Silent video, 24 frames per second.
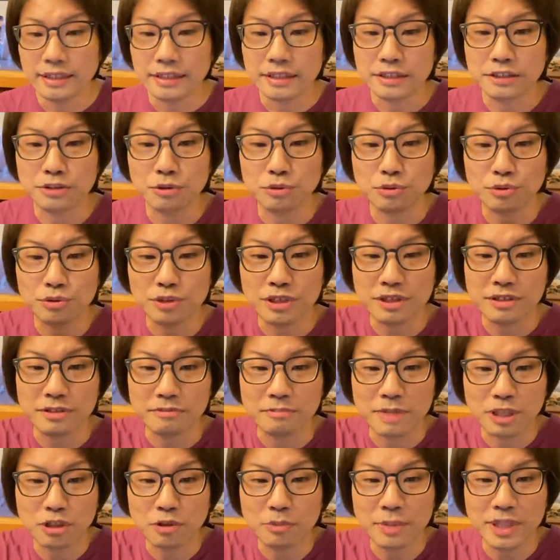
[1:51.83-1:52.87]
一通り
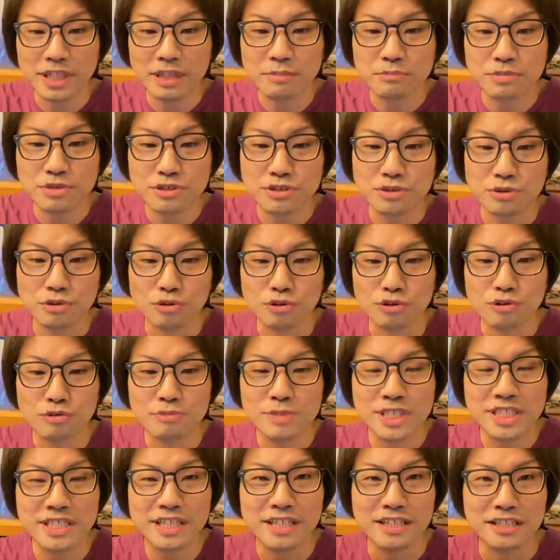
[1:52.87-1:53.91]
まとめた文章をお読
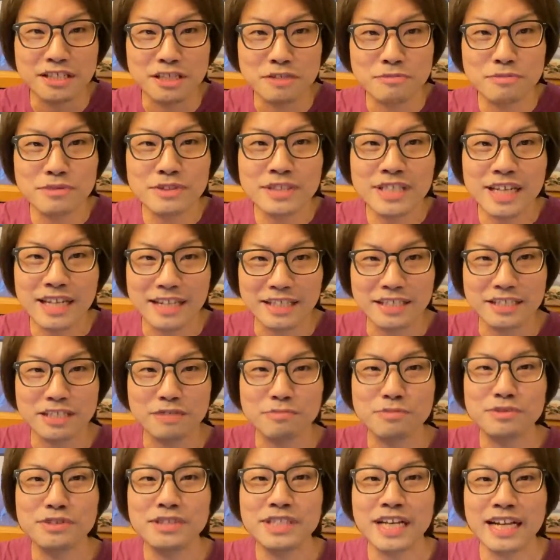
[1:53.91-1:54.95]
みして、自分で自
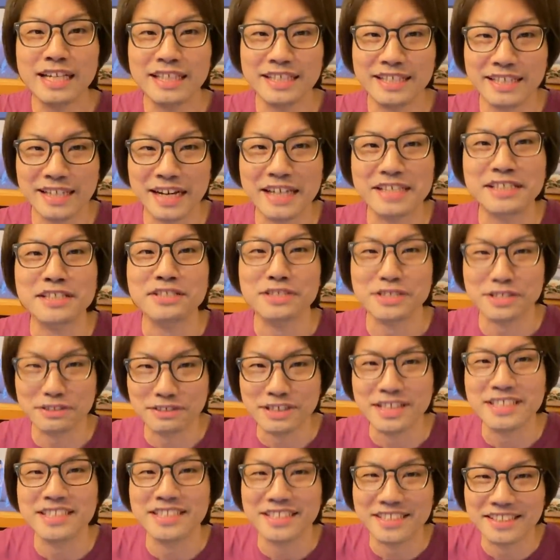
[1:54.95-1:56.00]
分なりに解説していく
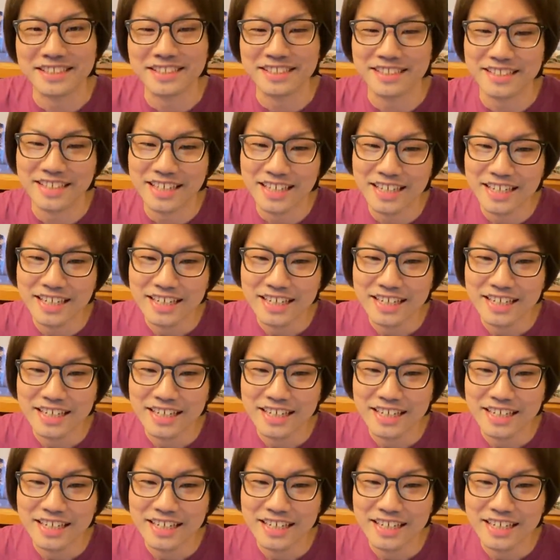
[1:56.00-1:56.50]
感じです。